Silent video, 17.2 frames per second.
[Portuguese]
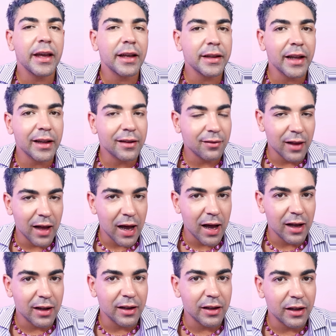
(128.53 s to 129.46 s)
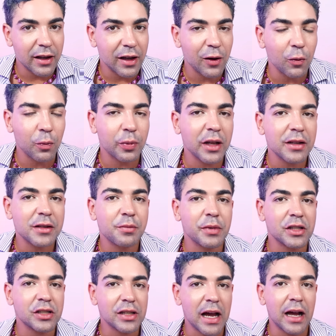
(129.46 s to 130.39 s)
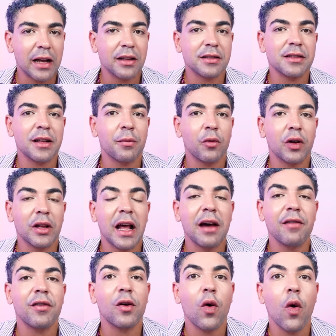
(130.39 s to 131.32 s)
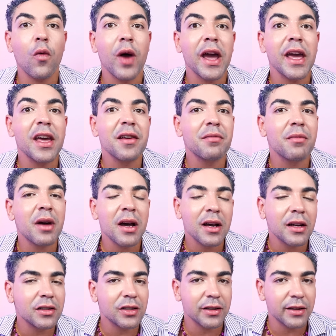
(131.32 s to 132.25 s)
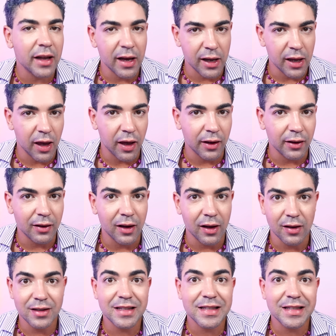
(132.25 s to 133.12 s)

E detalhe que o príncipe Charles namorava com a irmã de Diana,